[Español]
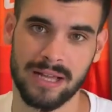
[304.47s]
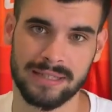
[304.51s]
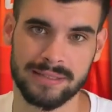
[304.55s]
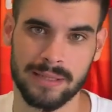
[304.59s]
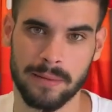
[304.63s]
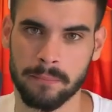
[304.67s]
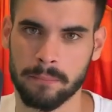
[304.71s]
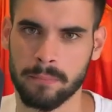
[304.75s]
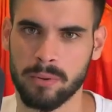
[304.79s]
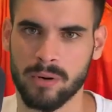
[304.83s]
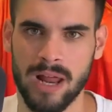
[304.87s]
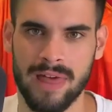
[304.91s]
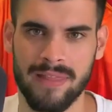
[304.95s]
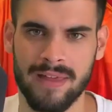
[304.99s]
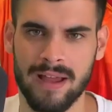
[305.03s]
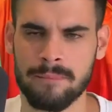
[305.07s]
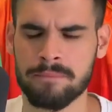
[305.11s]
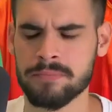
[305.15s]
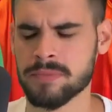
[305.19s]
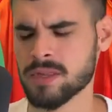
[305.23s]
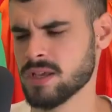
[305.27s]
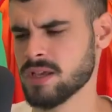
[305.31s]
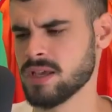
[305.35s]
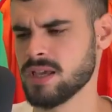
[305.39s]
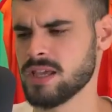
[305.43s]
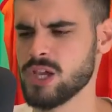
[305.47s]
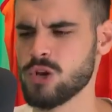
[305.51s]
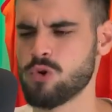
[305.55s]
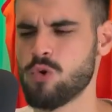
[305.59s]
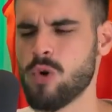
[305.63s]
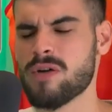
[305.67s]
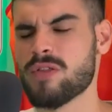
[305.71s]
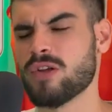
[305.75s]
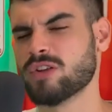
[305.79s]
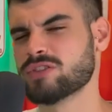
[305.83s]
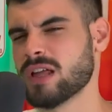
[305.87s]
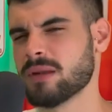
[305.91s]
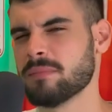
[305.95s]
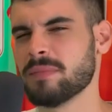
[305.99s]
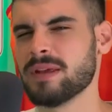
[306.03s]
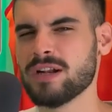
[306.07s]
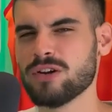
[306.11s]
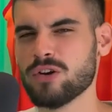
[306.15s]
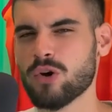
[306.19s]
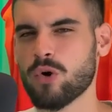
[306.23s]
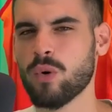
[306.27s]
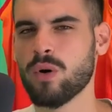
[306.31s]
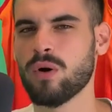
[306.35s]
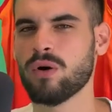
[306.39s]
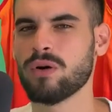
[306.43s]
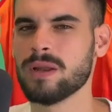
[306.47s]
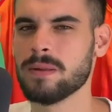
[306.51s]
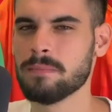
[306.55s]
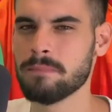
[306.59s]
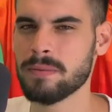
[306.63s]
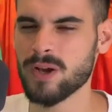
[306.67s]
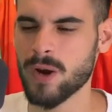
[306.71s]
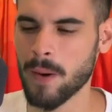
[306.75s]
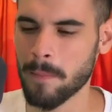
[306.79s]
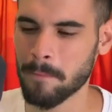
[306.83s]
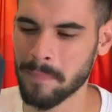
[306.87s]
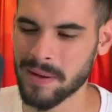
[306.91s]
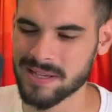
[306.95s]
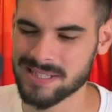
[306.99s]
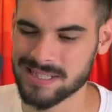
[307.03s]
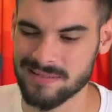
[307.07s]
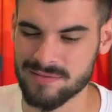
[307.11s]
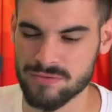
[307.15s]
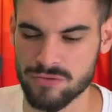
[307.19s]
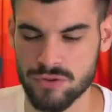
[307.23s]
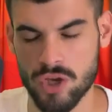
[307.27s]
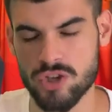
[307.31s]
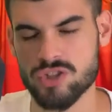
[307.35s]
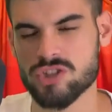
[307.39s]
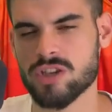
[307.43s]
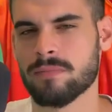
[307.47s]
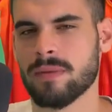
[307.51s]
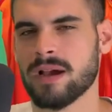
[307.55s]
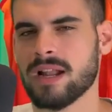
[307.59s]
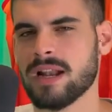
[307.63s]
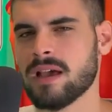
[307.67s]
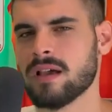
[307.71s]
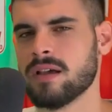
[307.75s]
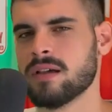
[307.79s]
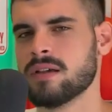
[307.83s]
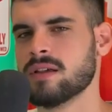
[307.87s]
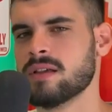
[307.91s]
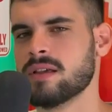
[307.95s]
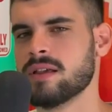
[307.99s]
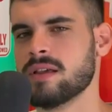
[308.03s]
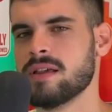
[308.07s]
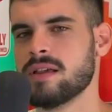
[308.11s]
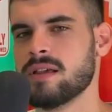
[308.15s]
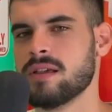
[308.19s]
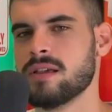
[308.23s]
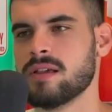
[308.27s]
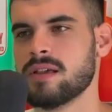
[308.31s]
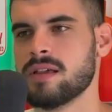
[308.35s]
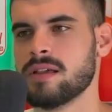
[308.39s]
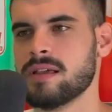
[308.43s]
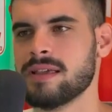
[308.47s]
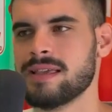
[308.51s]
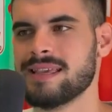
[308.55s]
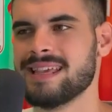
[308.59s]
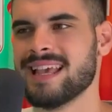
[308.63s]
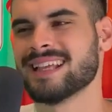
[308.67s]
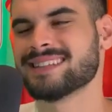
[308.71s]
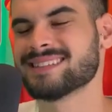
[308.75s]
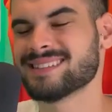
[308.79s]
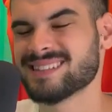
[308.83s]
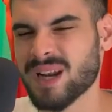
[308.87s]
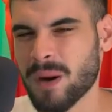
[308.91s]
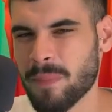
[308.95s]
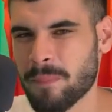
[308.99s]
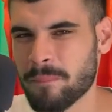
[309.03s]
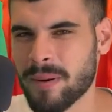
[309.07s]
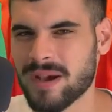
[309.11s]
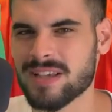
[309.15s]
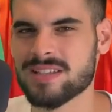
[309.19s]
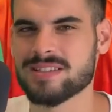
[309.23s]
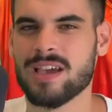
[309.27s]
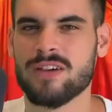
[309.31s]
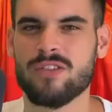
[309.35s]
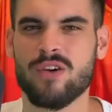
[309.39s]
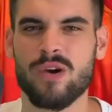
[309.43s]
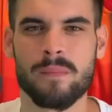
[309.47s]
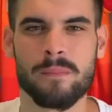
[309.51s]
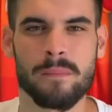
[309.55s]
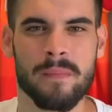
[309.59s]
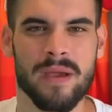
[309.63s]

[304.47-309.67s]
de la temporada. Y cuando terminan los Juegos Olímpicos pasan dos semanas y es traspasado a